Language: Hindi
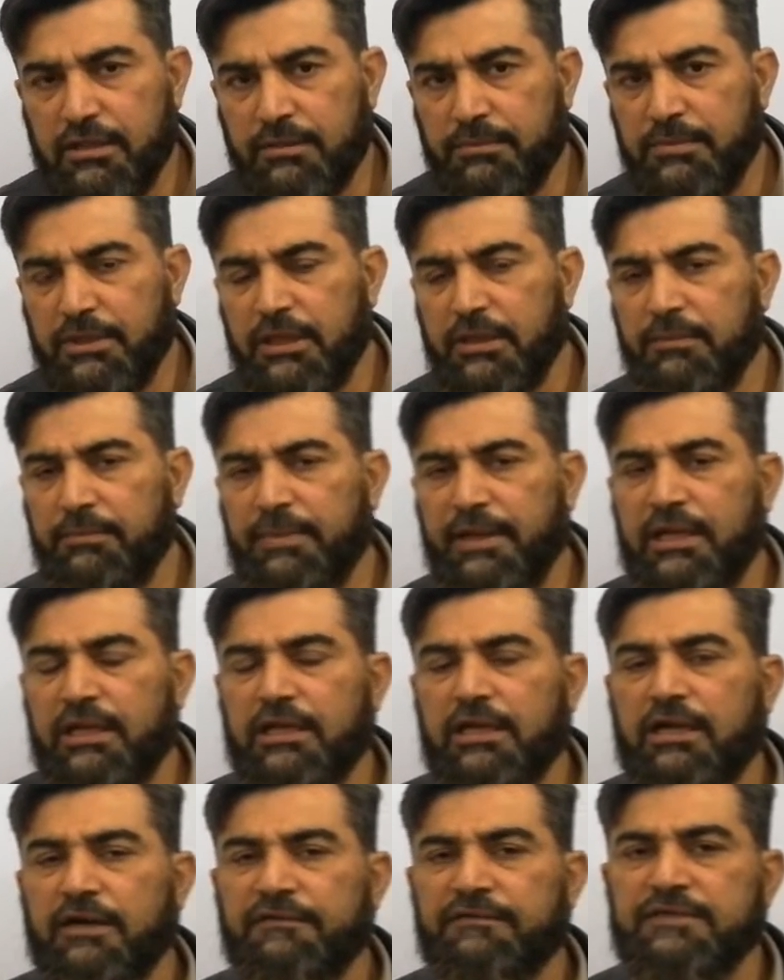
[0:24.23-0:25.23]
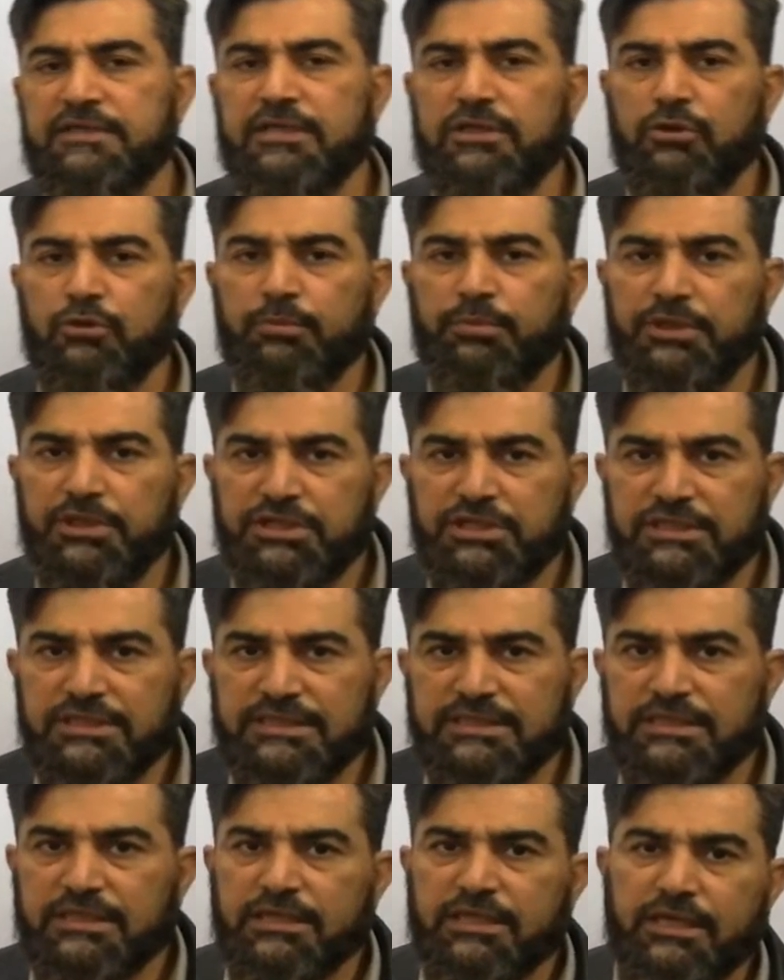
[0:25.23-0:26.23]
हमने पहले काफ़ी सारे ऑपरेशन
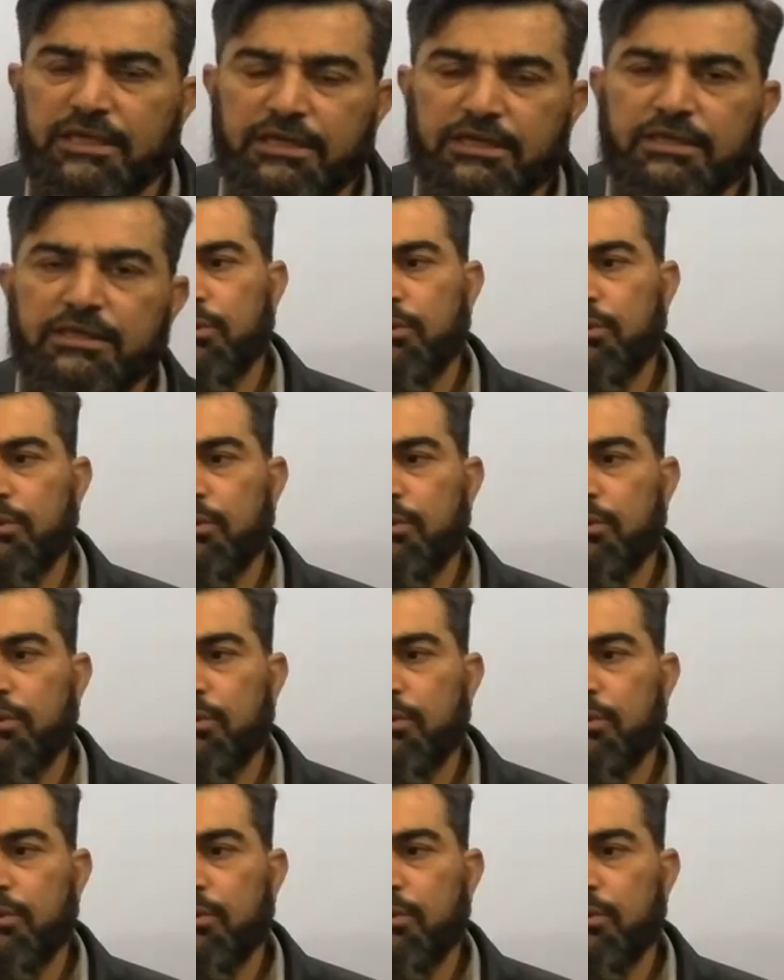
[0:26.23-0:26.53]
सीखे